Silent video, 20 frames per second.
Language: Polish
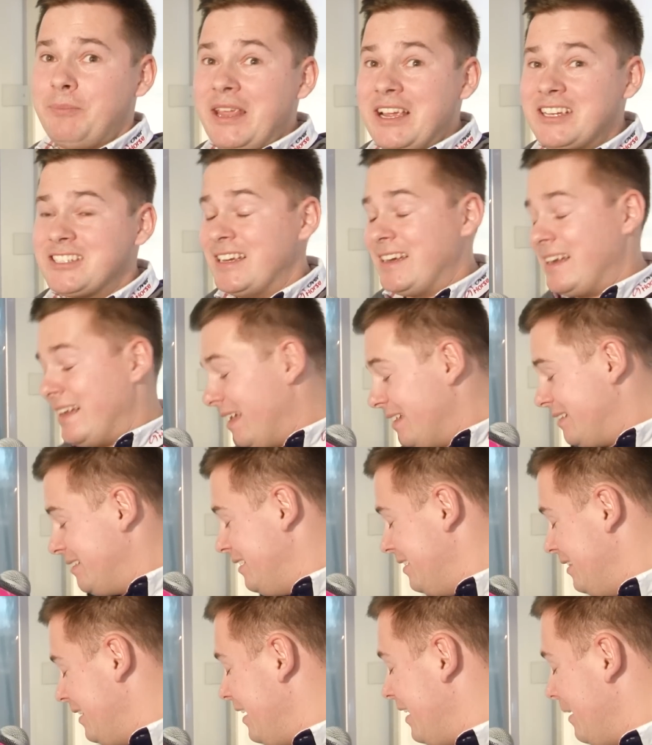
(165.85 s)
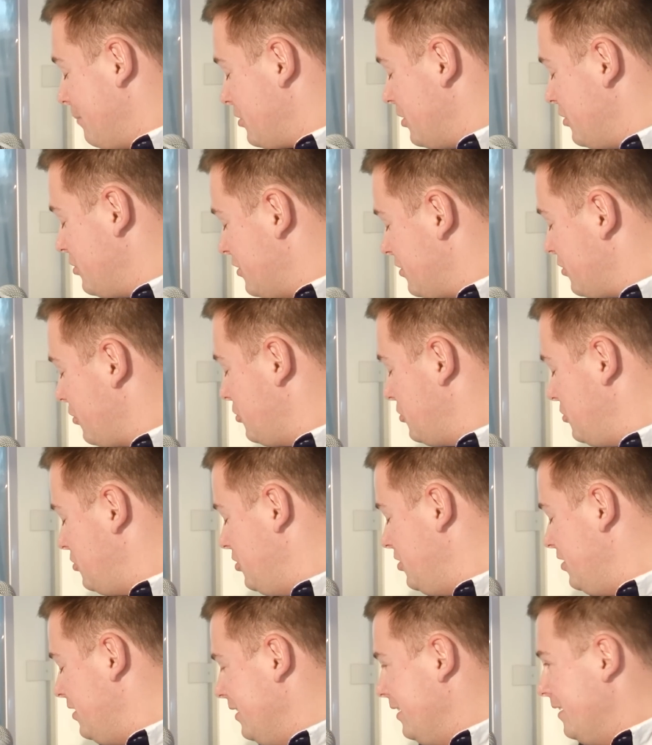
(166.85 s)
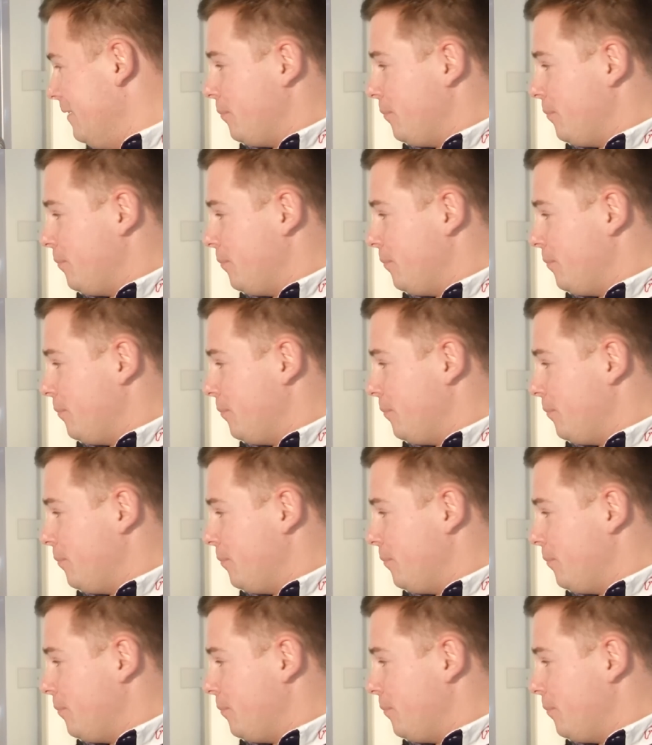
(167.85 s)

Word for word: pierwszej klasy, najlepszej czystości.